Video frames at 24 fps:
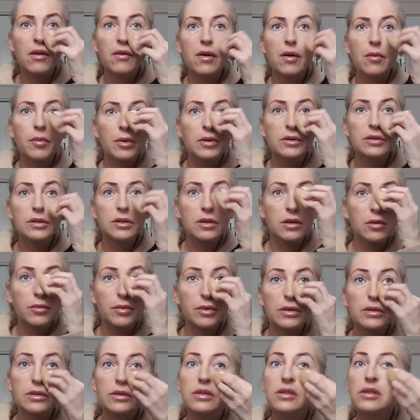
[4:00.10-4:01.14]
Ewa będzie
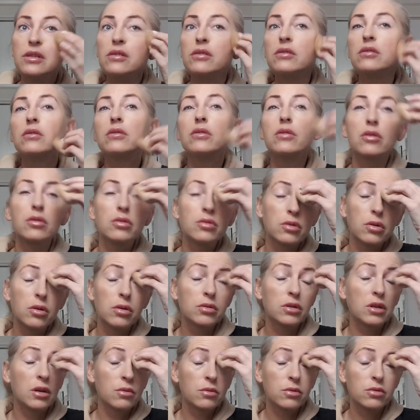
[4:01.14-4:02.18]
chyba dzisiaj tylko
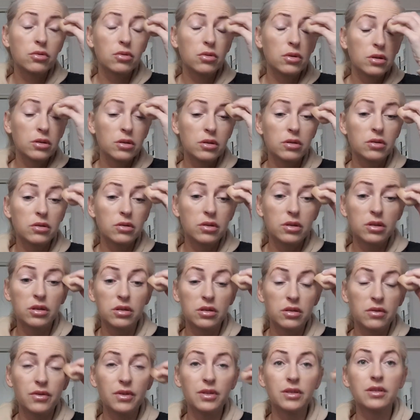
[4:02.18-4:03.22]
do tam którejś
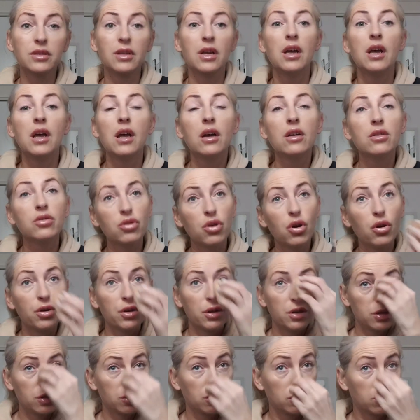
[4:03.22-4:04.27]
godziny, więc to
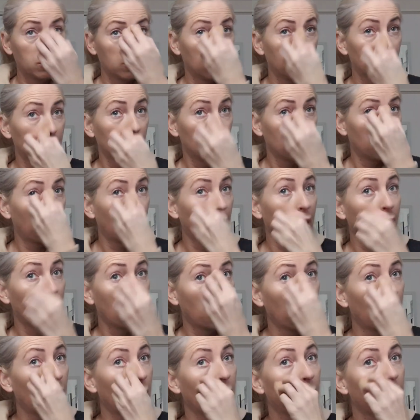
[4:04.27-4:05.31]
jeszcze tyle
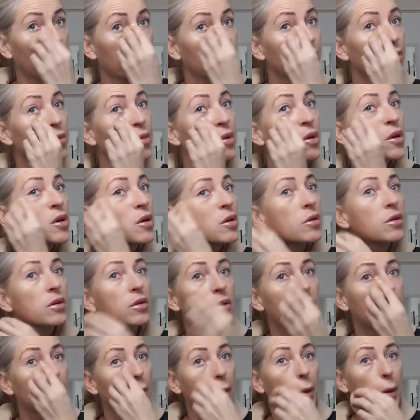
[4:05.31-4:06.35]
dobrego. Bo
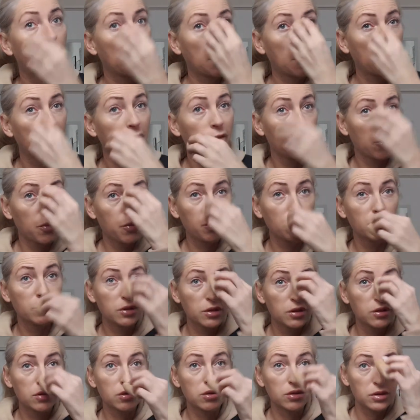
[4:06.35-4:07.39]
dopiero jak Ewa
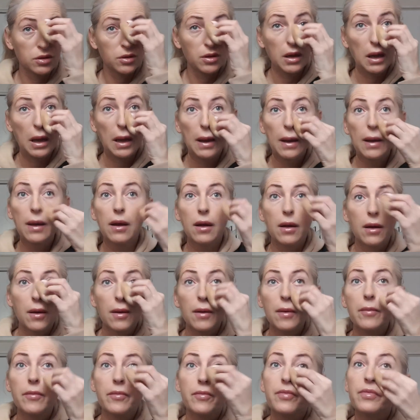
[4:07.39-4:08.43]
pójdzie, to się,
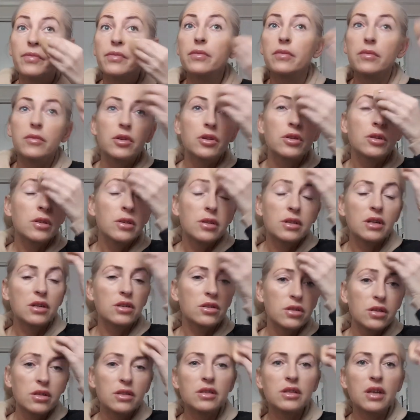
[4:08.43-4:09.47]
to się
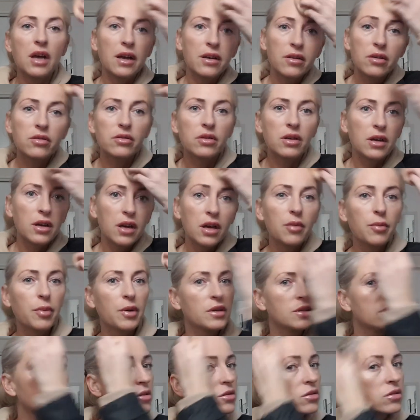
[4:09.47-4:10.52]
zacznie Saigon, a jak
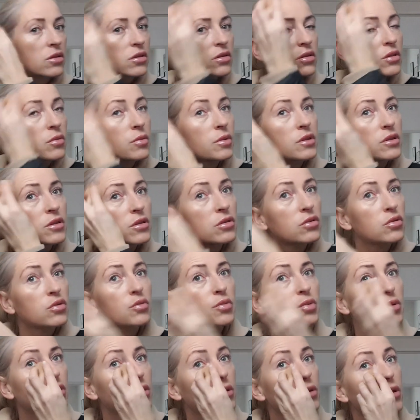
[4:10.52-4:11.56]
będzie, to jeszcze będzie
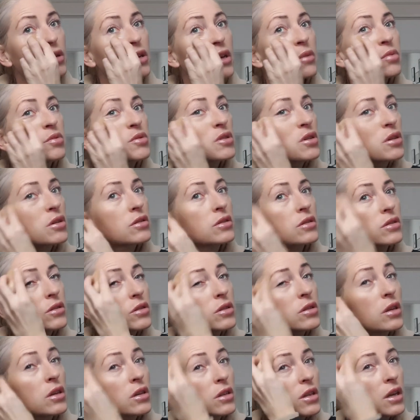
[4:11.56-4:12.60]
subcio. No ja przychodzę
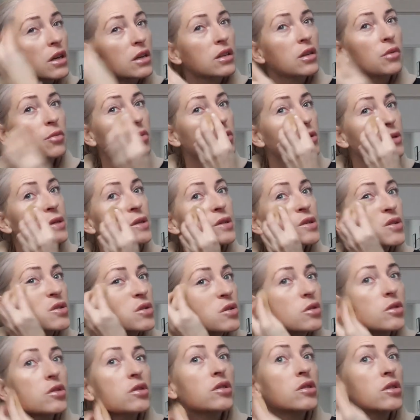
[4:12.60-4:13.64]
dzisiaj i tak na
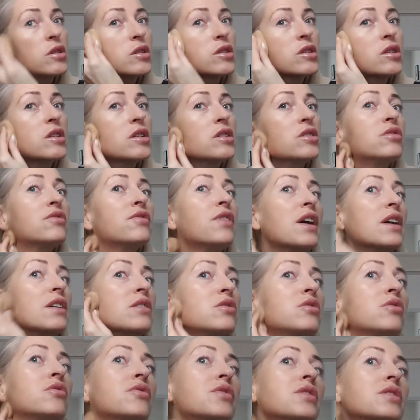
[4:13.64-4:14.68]
późniejszą godzinę, nie na
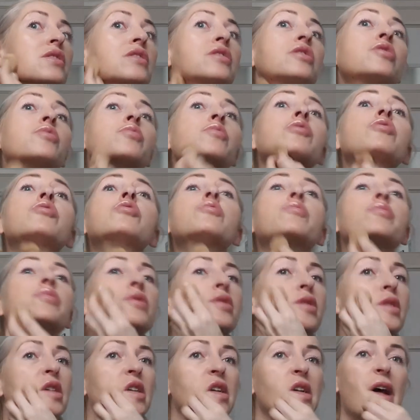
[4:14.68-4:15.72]
czwartą, więc też mnie to
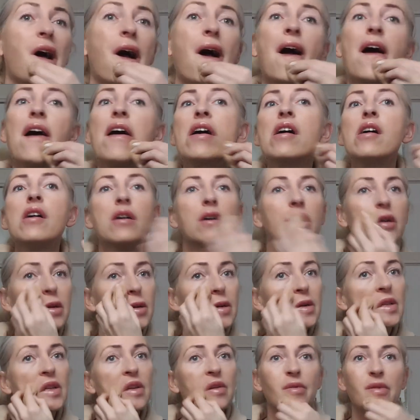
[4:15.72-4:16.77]
pociesza,
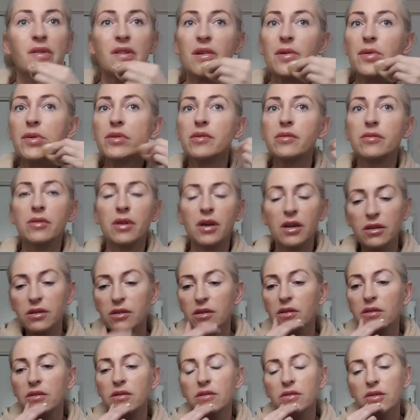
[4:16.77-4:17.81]
że nie muszę być,
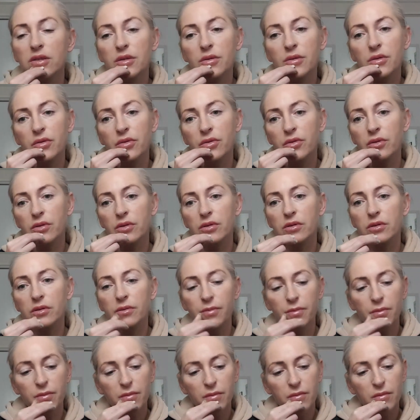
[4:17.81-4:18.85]
słuchajcie, gdzieś mam
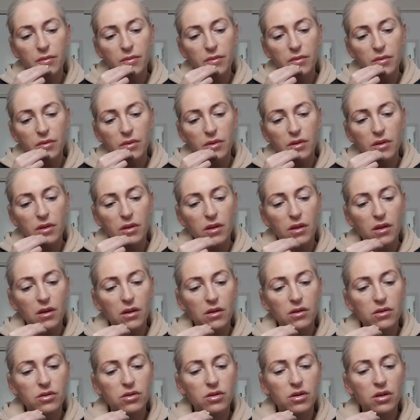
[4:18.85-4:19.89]
włos,
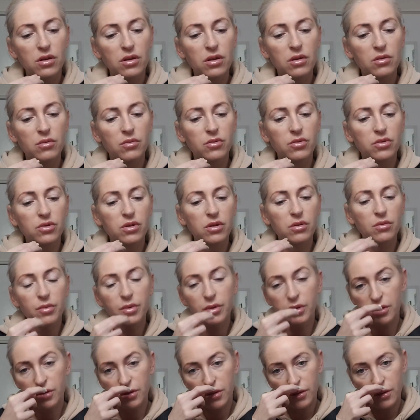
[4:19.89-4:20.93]
że nie muszę
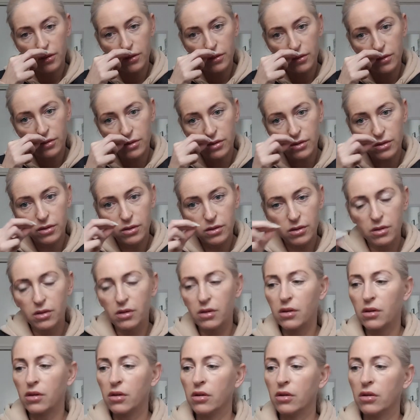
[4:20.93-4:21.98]
być od...
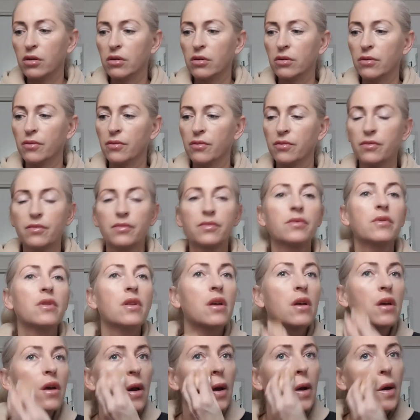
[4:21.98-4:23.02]
O,
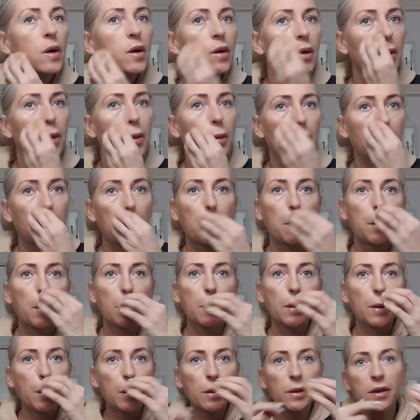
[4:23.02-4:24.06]
że nie muszę
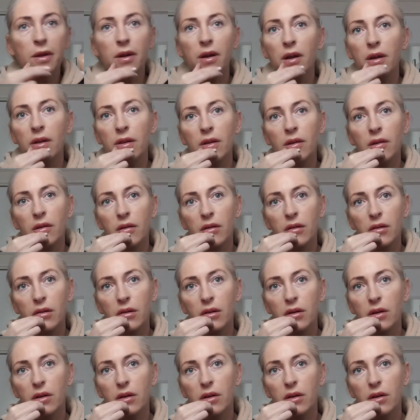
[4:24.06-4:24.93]
być od rana.